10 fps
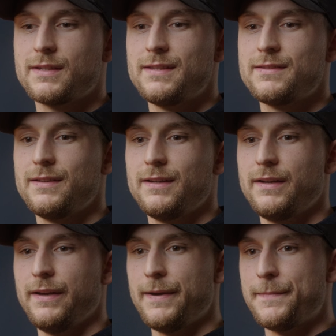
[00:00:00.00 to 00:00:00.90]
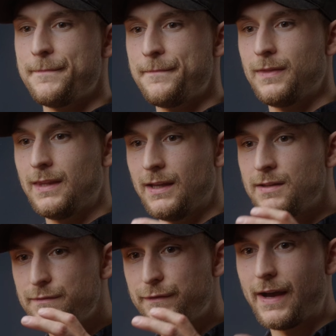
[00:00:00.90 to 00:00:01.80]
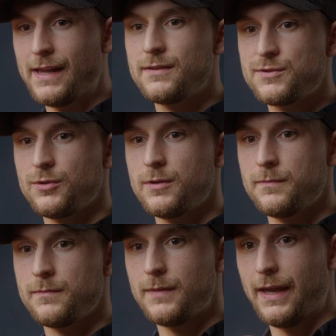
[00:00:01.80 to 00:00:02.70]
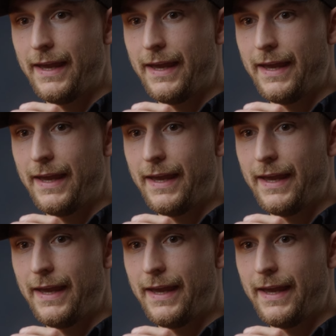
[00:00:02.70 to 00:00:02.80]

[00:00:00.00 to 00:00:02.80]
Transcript: Ganze ähm, in vor so einem